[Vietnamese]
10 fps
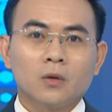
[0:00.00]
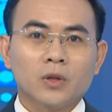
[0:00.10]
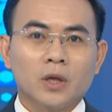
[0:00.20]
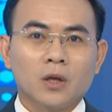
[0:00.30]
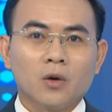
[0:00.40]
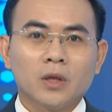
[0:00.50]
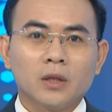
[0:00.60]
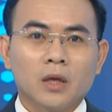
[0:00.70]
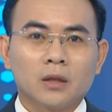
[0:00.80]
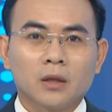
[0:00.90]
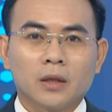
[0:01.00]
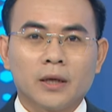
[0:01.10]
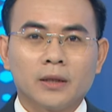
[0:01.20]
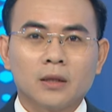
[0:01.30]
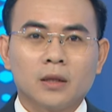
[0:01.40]
Thưa quý vị, đối với việc thực
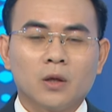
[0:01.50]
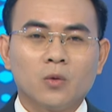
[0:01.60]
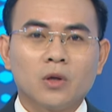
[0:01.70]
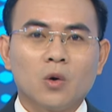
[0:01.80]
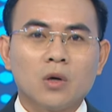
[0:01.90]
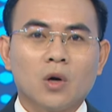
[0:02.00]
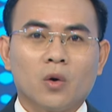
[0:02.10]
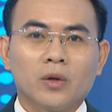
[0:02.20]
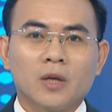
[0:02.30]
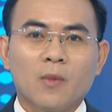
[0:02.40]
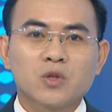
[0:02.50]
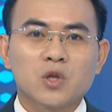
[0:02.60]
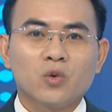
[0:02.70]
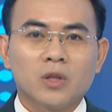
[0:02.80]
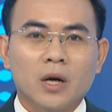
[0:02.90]
hiện các nghị quyết của Quốc hội về một
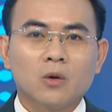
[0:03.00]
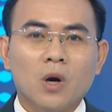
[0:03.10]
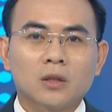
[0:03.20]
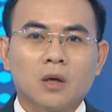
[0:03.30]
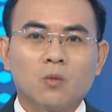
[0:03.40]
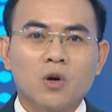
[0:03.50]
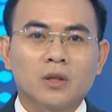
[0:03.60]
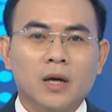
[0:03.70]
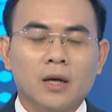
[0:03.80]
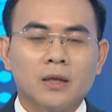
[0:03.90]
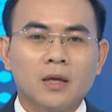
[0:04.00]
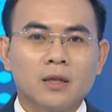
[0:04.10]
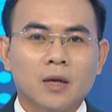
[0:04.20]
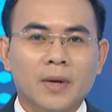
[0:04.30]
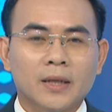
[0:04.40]
số dự án quan trọng quốc gia đến
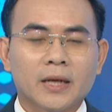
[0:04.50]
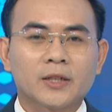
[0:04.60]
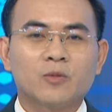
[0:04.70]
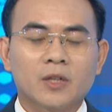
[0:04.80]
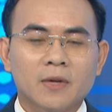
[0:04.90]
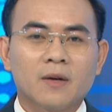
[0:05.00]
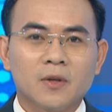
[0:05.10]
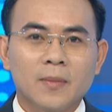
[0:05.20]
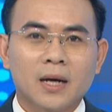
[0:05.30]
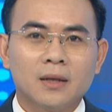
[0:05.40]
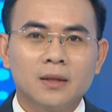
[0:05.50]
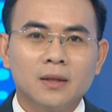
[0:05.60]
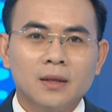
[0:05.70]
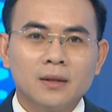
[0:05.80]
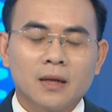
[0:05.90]
hết năm 2023,
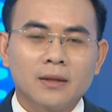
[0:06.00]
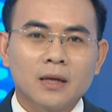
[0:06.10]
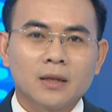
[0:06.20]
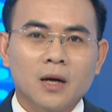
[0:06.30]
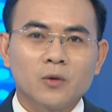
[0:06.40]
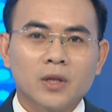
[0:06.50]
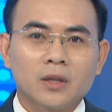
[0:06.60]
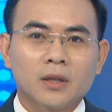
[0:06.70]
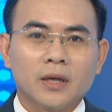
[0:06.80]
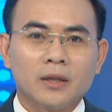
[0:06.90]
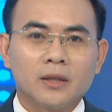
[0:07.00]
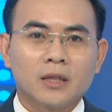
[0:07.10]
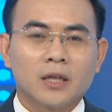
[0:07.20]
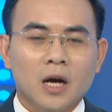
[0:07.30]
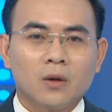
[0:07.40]
đánh giá cao việc thực hiện
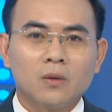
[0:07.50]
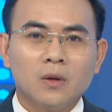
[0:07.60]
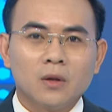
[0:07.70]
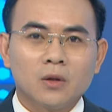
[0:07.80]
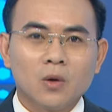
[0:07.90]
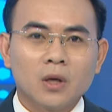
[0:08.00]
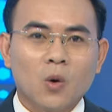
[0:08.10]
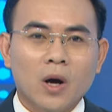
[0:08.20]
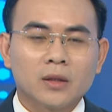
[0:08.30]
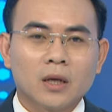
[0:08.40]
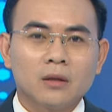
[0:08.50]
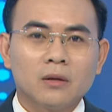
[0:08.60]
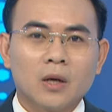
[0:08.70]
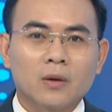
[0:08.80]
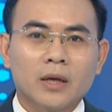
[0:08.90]
và chỉ đạo, nỗ lực hoàn thành
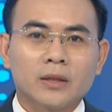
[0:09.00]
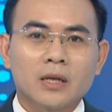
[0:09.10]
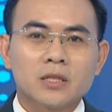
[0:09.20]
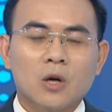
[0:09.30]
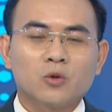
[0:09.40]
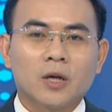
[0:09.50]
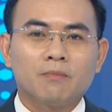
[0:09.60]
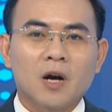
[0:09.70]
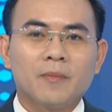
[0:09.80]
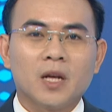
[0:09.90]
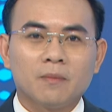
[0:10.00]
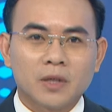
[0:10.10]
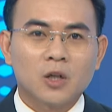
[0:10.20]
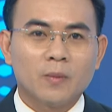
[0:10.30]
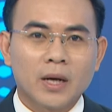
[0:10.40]
đưa vào khai thác
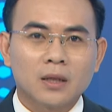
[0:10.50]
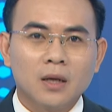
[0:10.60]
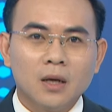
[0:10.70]
635 km,